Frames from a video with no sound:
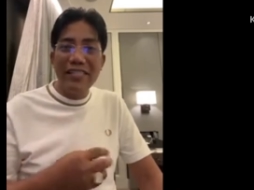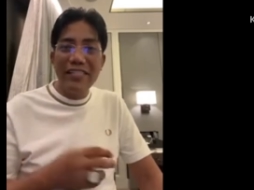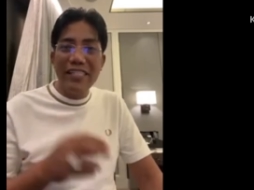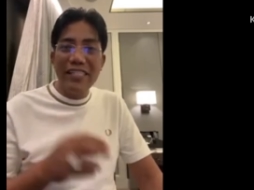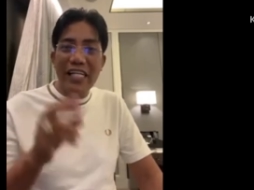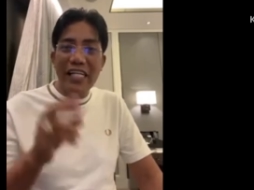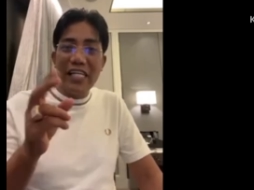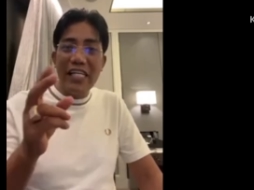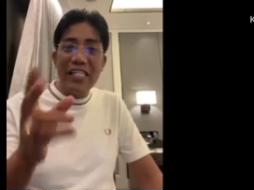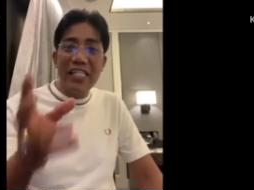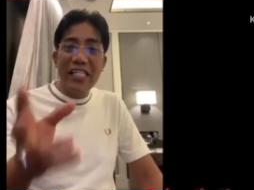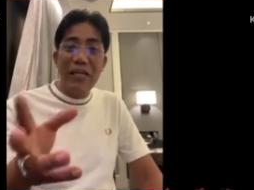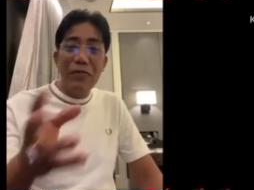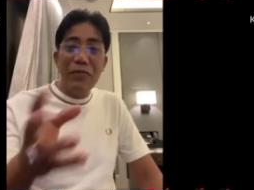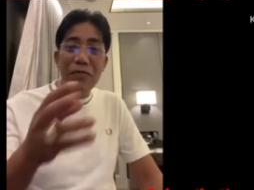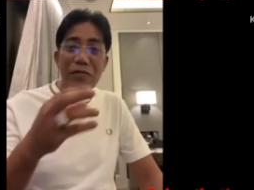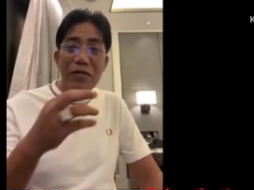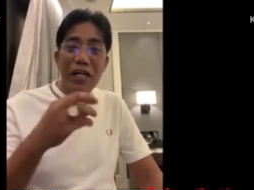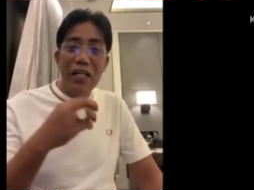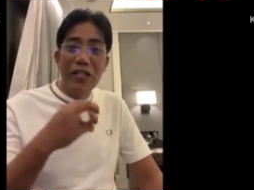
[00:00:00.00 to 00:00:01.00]
The kingdom
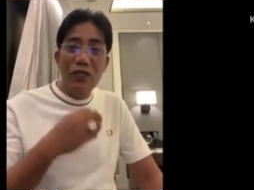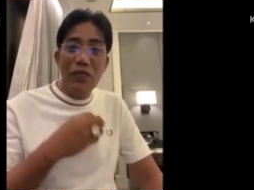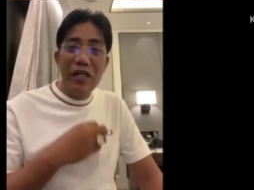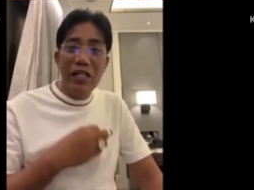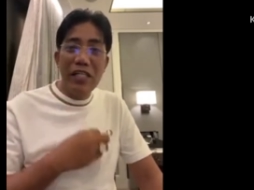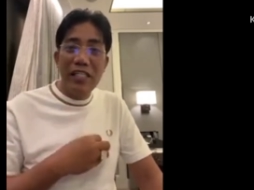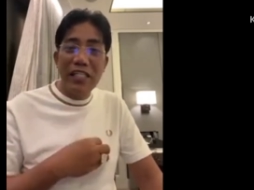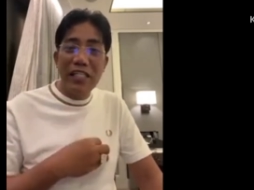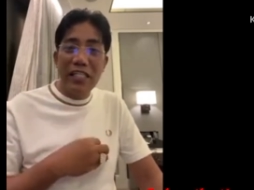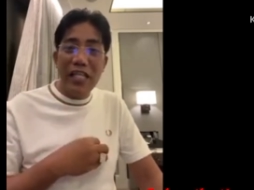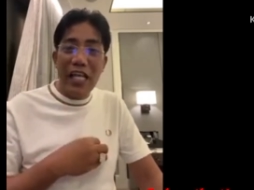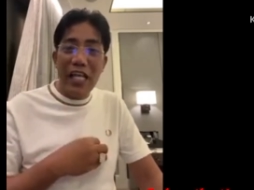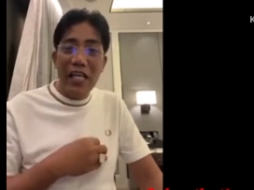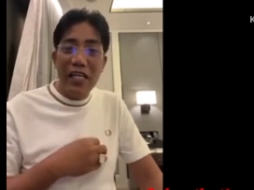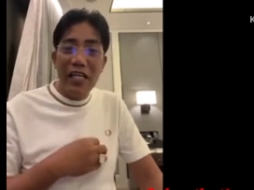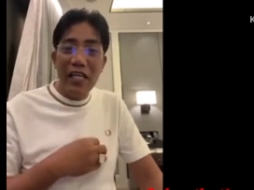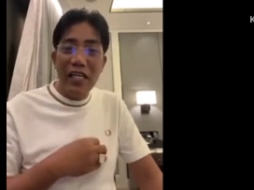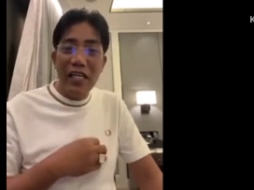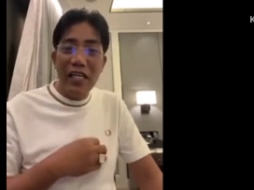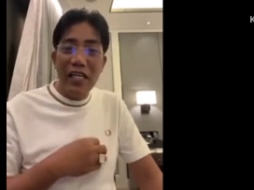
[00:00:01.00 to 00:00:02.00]
of God will
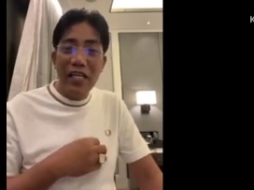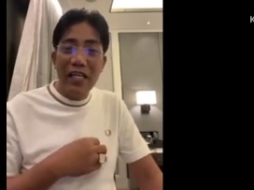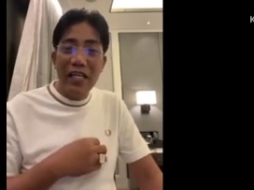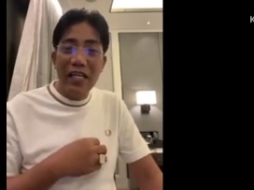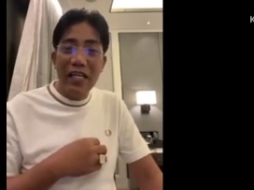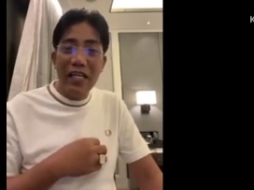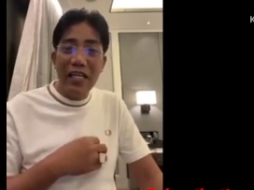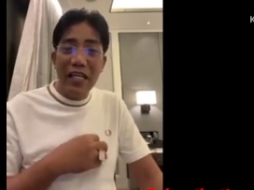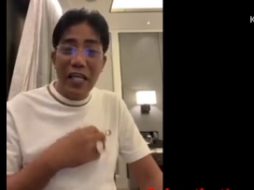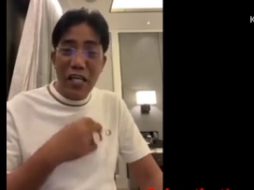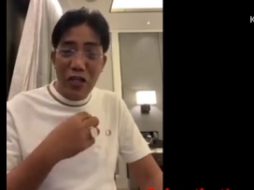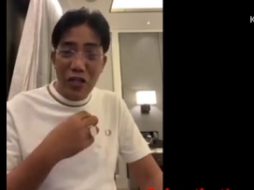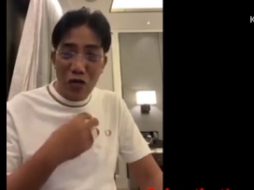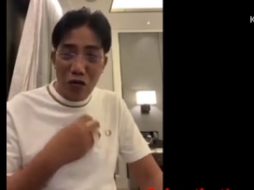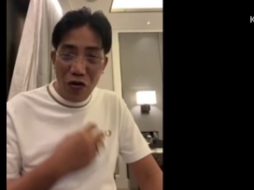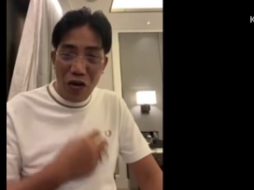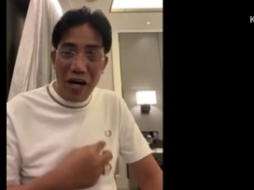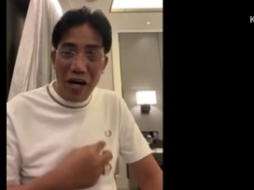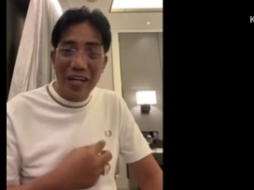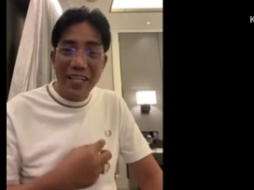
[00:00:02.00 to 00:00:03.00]
stay in
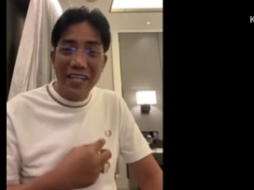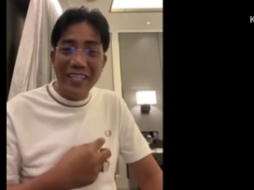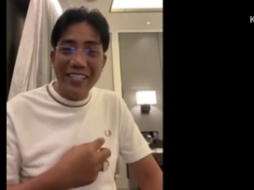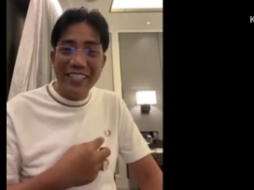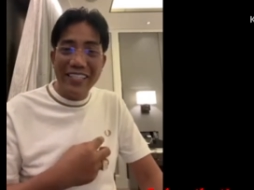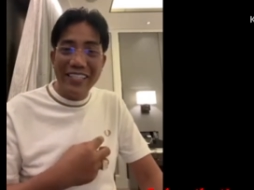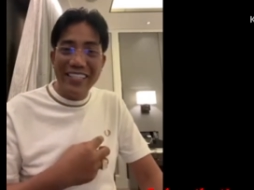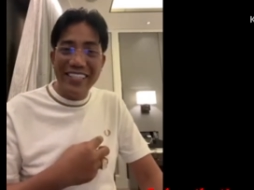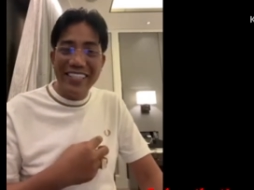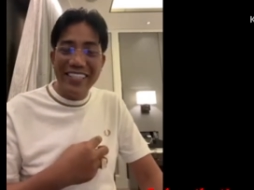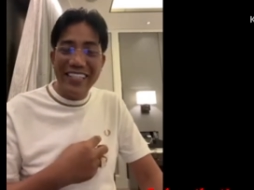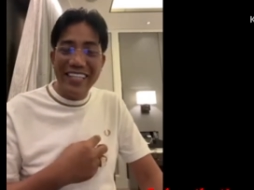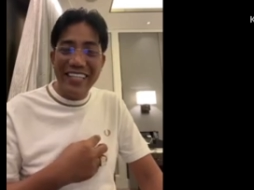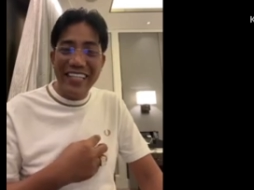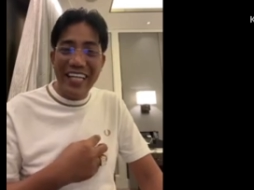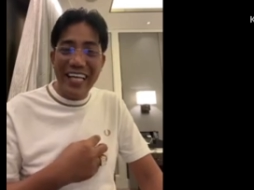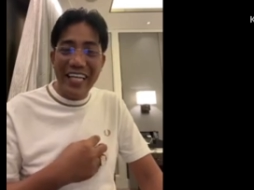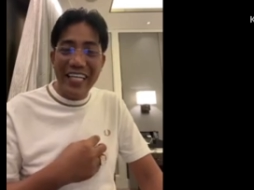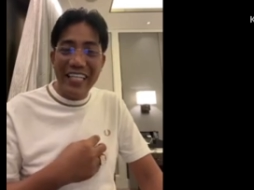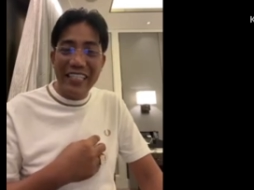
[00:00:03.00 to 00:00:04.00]
your heart.
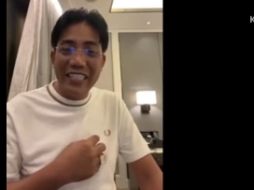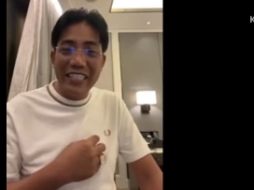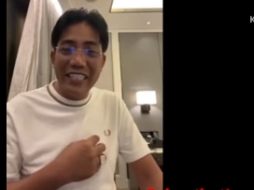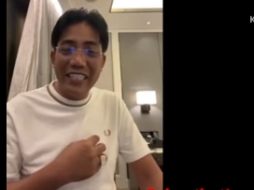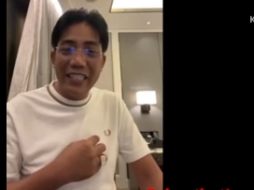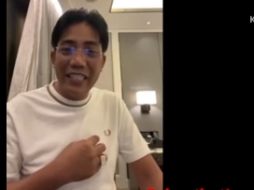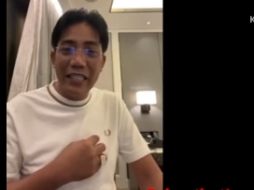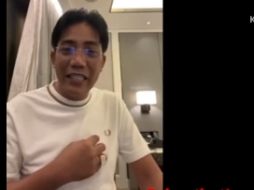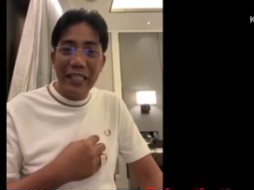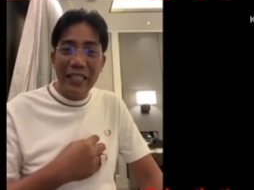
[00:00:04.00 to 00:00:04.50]
Yes.